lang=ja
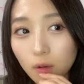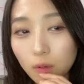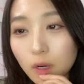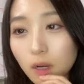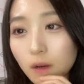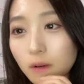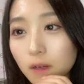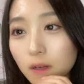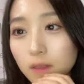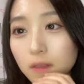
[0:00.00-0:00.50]

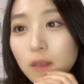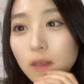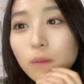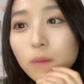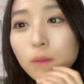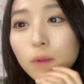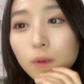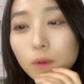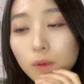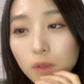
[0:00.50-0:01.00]
フラワー
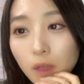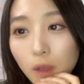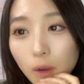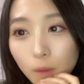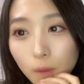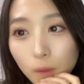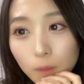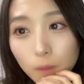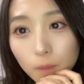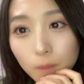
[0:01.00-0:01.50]
さんも
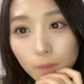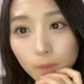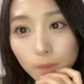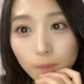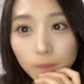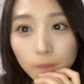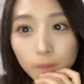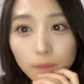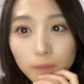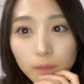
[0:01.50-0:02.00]
歌う
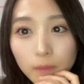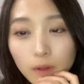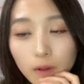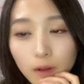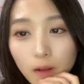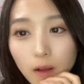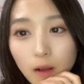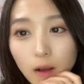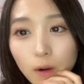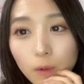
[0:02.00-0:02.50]
な
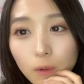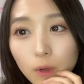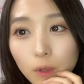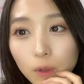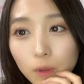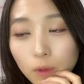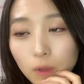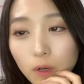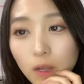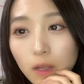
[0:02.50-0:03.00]
んか青
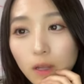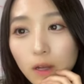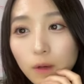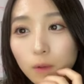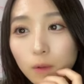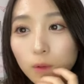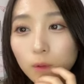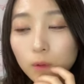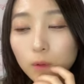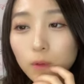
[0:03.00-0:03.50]
い
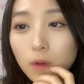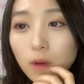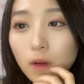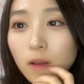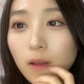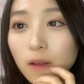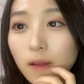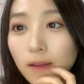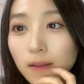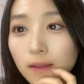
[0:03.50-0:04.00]
トライアングルと
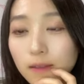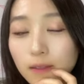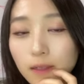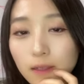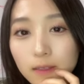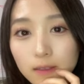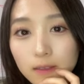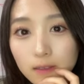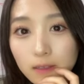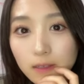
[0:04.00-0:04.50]
か
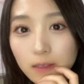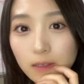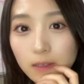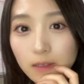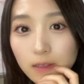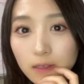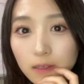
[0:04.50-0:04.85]
大好き